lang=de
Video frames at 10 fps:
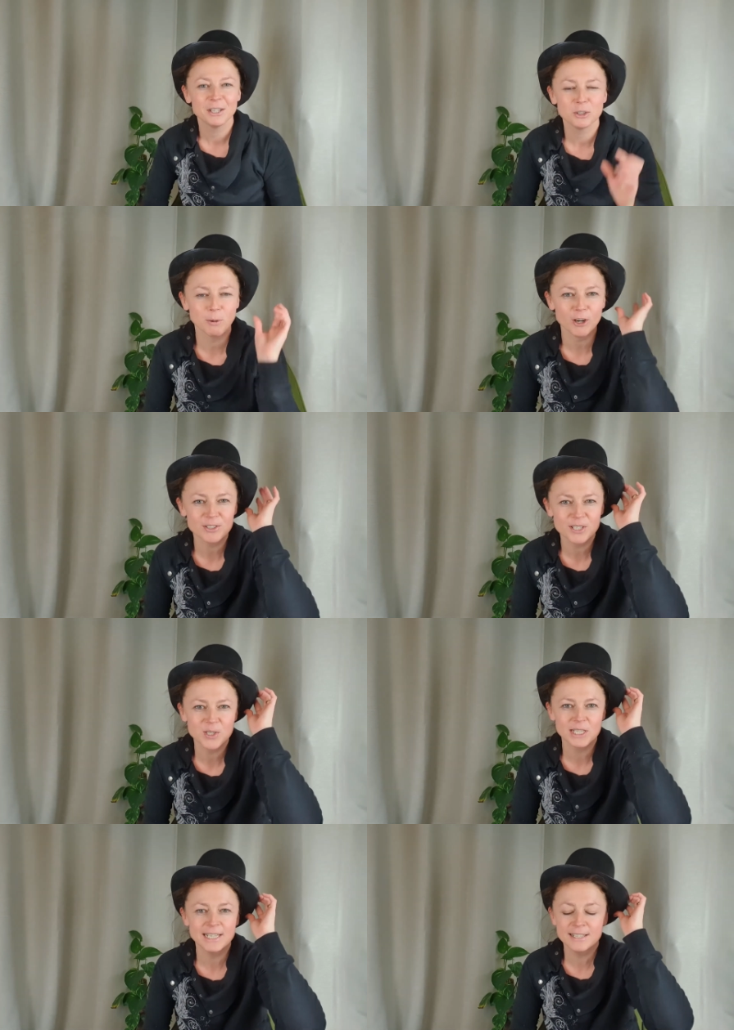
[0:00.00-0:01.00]
du brauchst einen
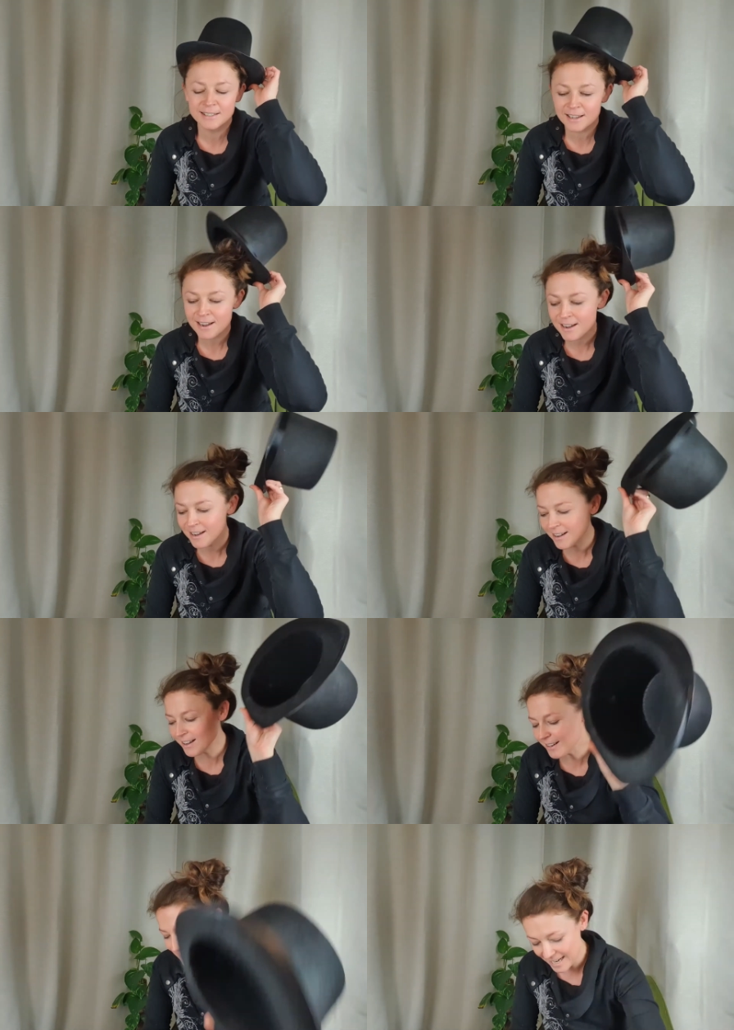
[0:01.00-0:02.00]

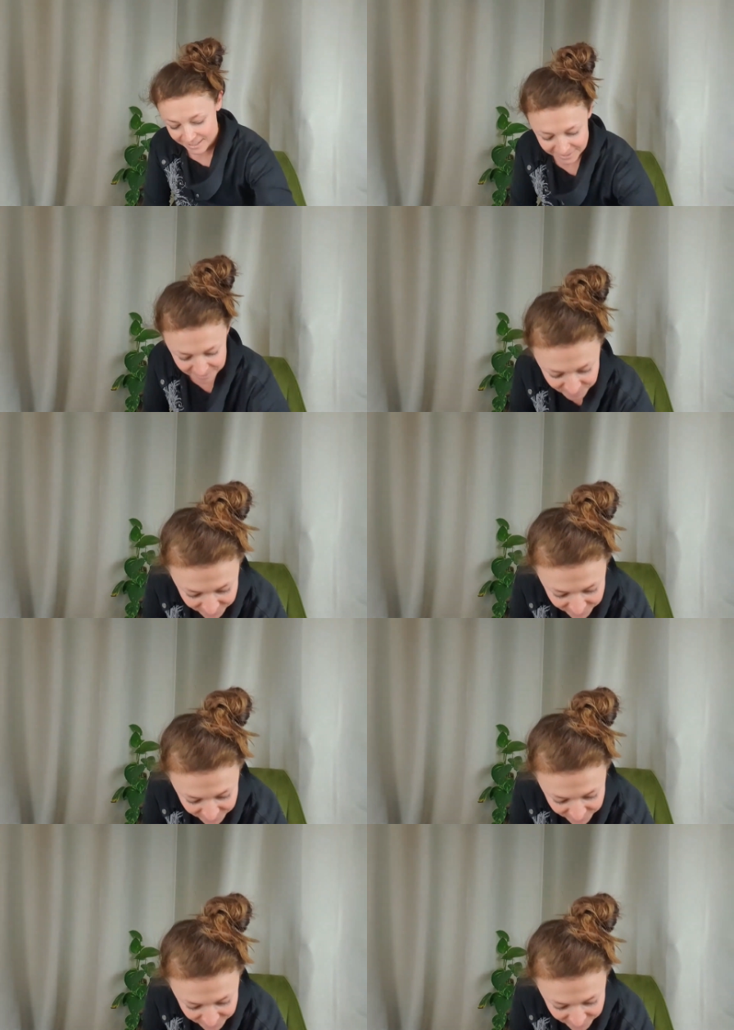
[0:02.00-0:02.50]
Zylinder nicht,